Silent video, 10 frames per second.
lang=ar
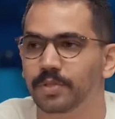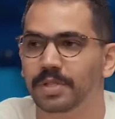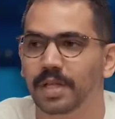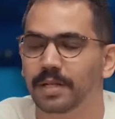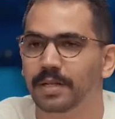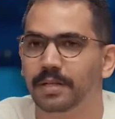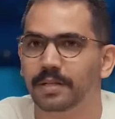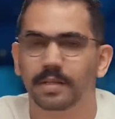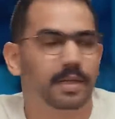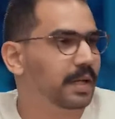بص
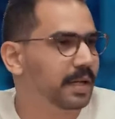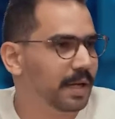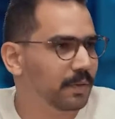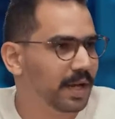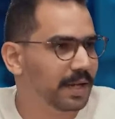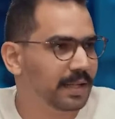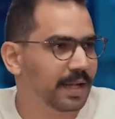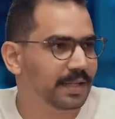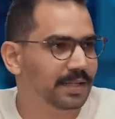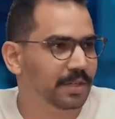احنا احنا هنحاول الحلقه دي
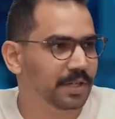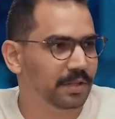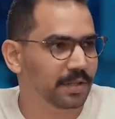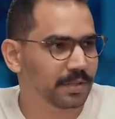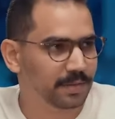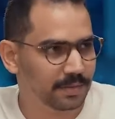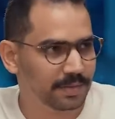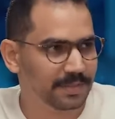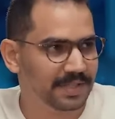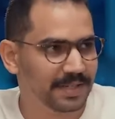على قد ما نقدر
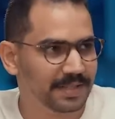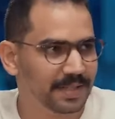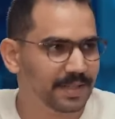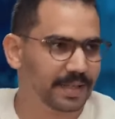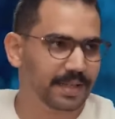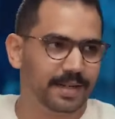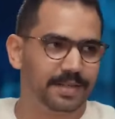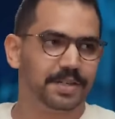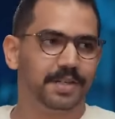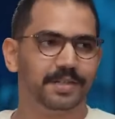نمسك لساننا كده
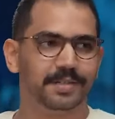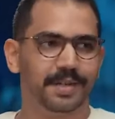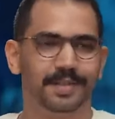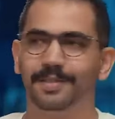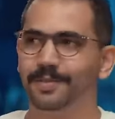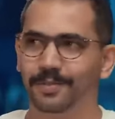علشان عبد